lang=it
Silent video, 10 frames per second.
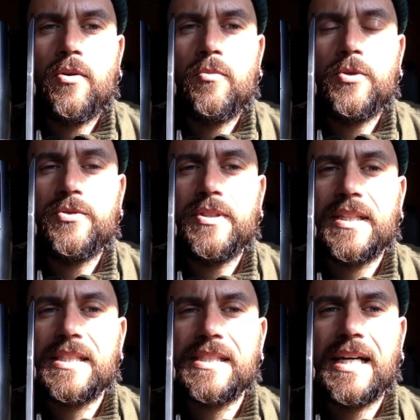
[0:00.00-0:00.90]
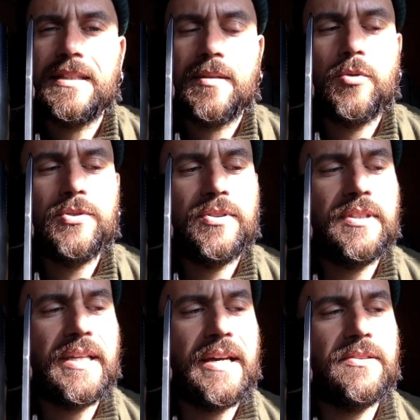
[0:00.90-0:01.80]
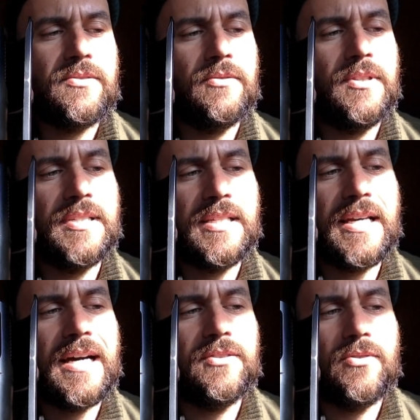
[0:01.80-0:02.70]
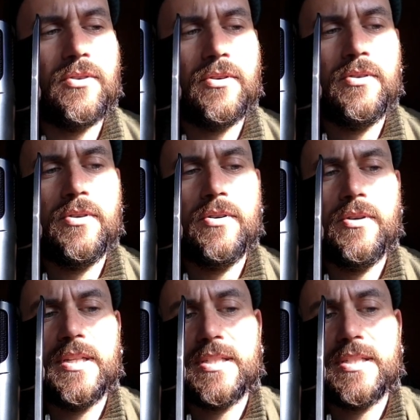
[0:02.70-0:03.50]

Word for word: molto interessante, molto intenso, disegnato eh,